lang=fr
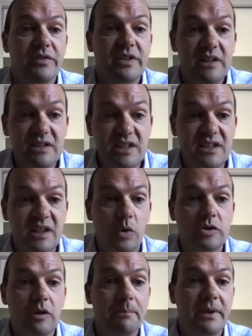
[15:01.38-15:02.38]
des
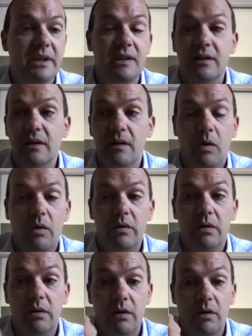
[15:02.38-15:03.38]
hystéroscopies,
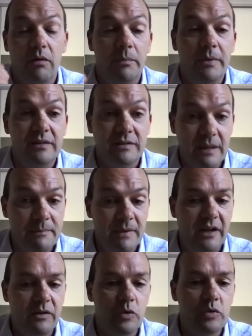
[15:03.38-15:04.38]
on, met une caméra
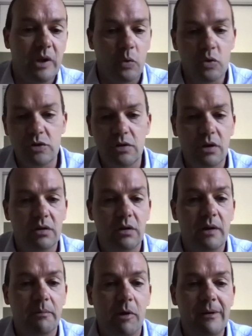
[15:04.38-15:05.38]
dans l'utérus dans les
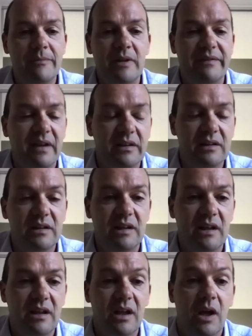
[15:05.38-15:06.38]
problèmes
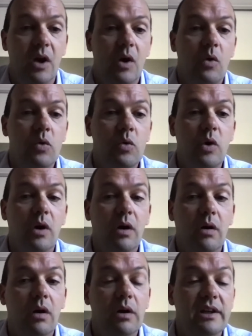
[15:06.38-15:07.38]
d'infertilité, ou
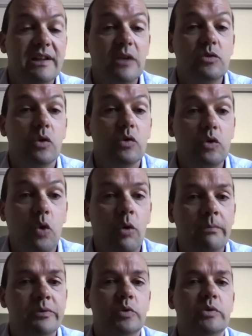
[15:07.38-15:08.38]
ligature de trompe
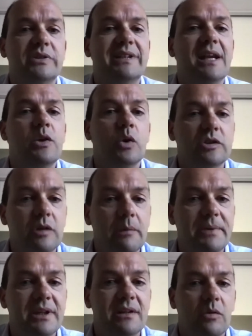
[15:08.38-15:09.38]
sous
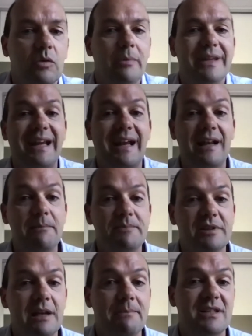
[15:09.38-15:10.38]
célioscopie. Donc, on met des clips chez
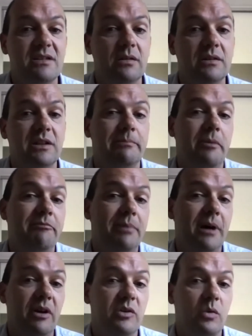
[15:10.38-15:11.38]
les patientes qui ne peuvent pas
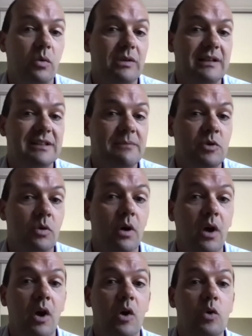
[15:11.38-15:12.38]
avoir de contraception
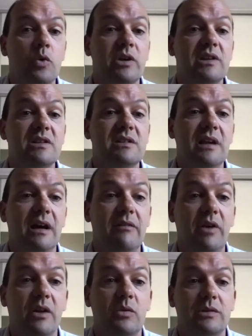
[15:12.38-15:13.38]
ou qui désirent avoir
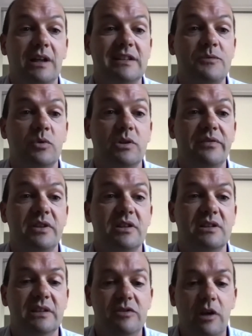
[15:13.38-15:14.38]
une contraception
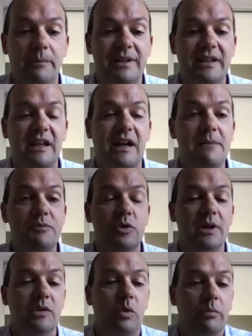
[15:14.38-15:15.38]
définitive. Je leur mettais des clips sur
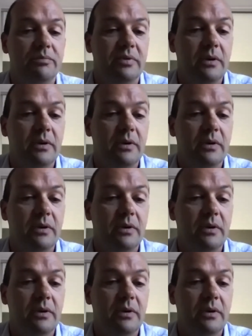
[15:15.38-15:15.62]
les trompes.